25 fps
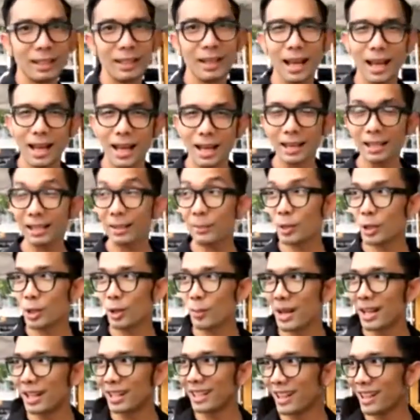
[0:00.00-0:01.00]
Nah, kita mau
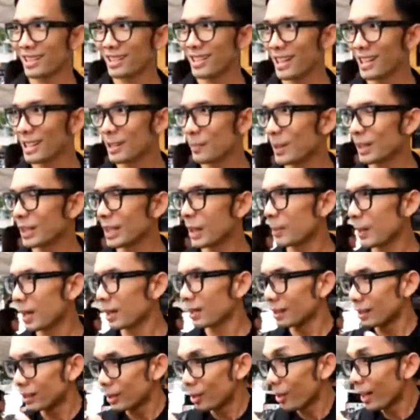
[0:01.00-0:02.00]
coba ini rasanya seperti apa.
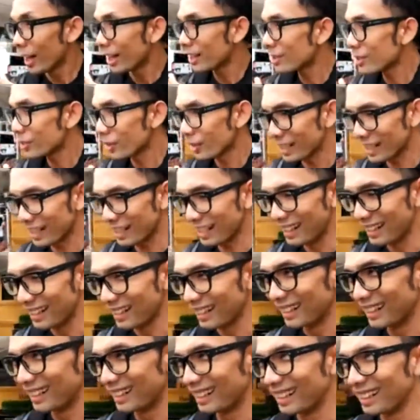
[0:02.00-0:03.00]
Go ahead, sorry.
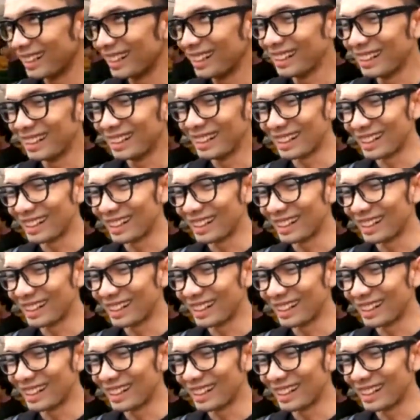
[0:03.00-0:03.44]
Okay, no problem.